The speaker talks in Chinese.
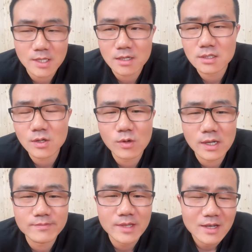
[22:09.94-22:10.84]
当时欧
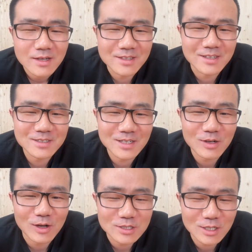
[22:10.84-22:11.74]
文内心当中
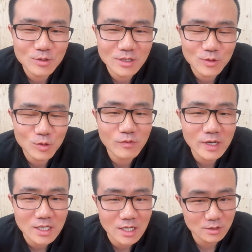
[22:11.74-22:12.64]
好像说，略
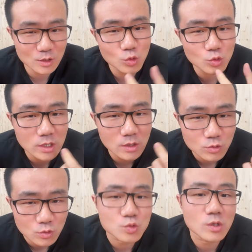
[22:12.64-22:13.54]
微也似乎说有
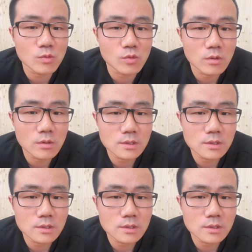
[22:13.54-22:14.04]
种觉悟，